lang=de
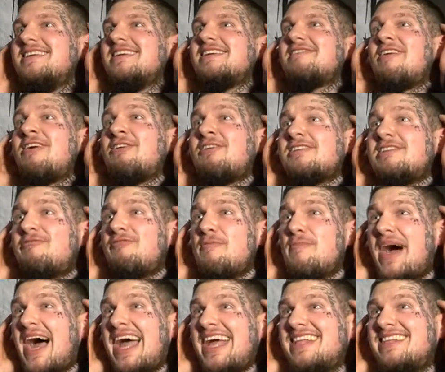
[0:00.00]
Ich war noch nicht dafür
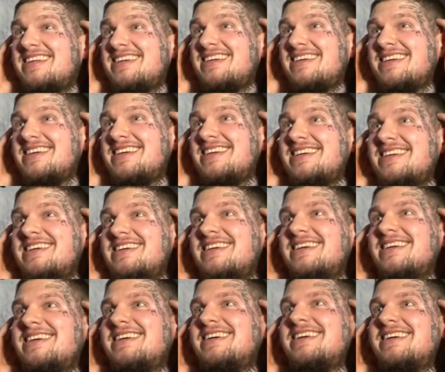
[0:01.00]
bereit
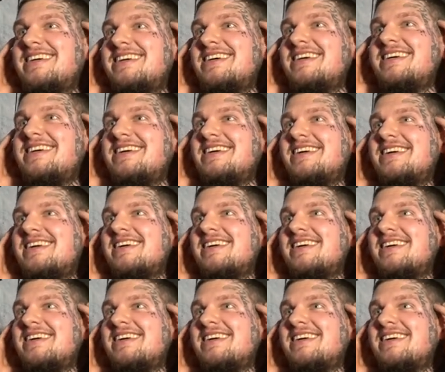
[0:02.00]
eine Beere.